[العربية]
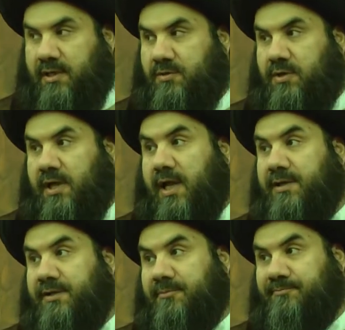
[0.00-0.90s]

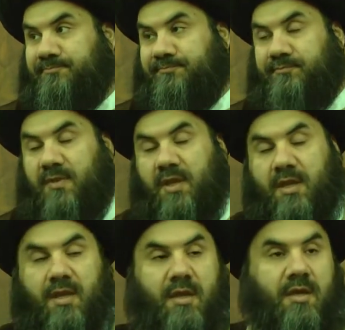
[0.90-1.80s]
دكانه
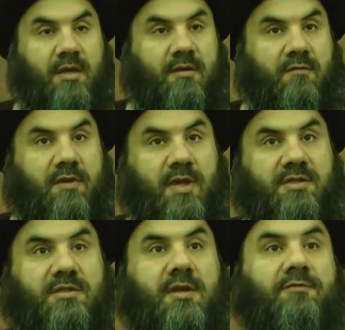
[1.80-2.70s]

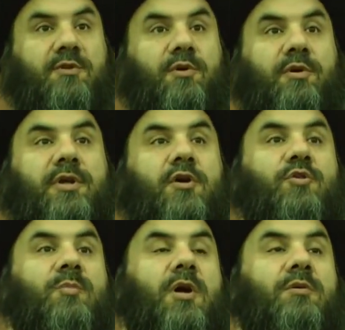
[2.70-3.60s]
فيستفتح
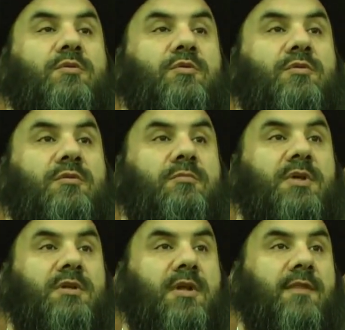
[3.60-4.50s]
يومه
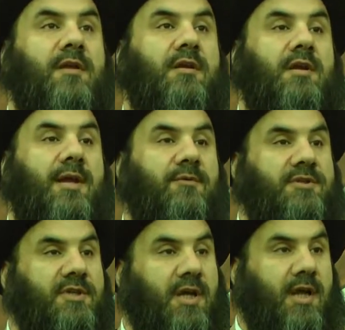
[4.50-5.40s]
بالنظر إلى
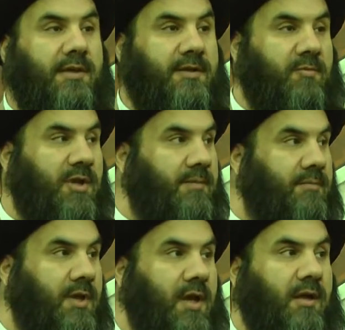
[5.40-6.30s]
وجه خاتم
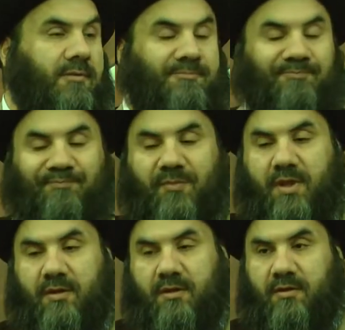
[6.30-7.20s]
الأنبياء
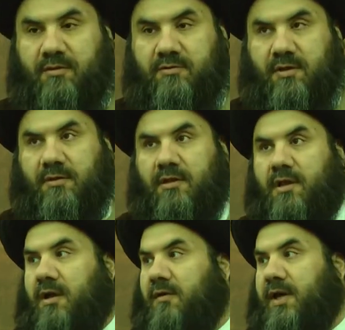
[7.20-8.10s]
صلى
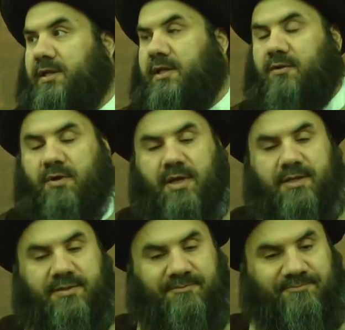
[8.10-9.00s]
الله عليه وآله